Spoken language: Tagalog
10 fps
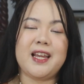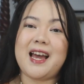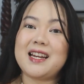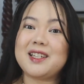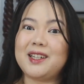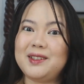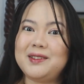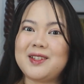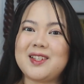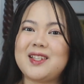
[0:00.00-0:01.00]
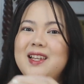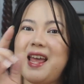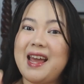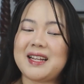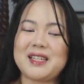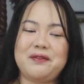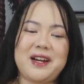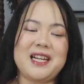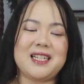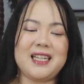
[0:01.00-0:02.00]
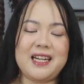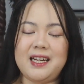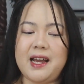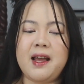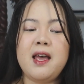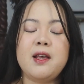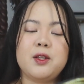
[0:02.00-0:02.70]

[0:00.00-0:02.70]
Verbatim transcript: ni Ann Klutz ex Vice Ganda.